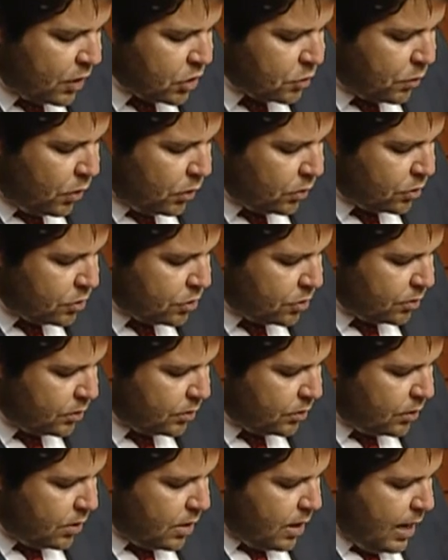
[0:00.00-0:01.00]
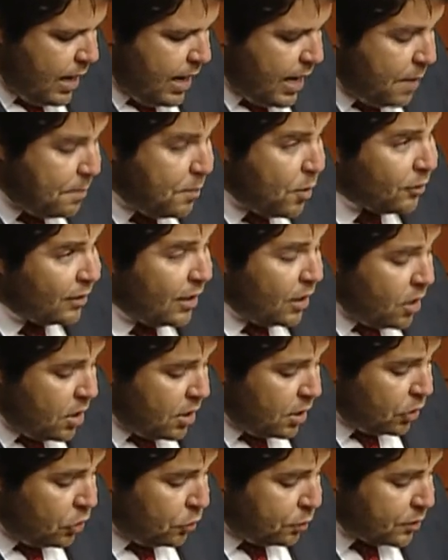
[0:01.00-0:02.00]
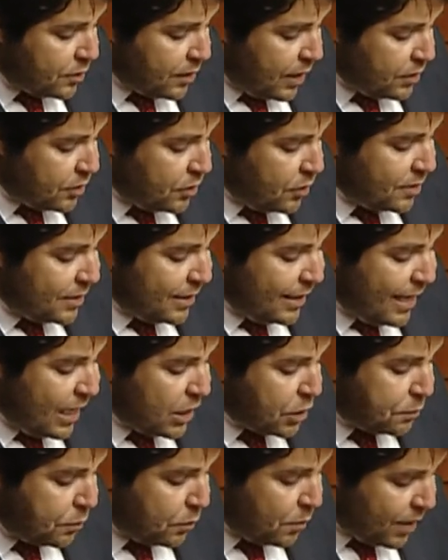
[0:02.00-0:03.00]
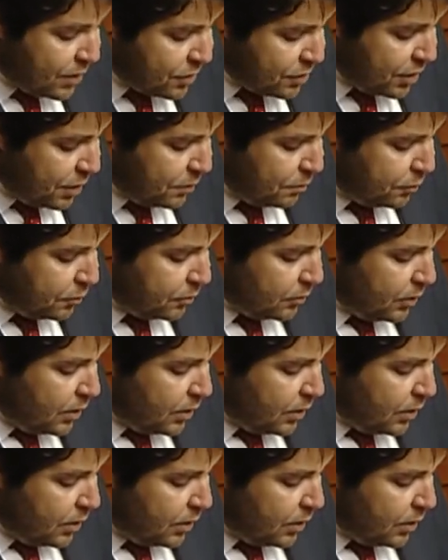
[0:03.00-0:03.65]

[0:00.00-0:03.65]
moldes. Importa agora que o processo não se arraste por mais tempo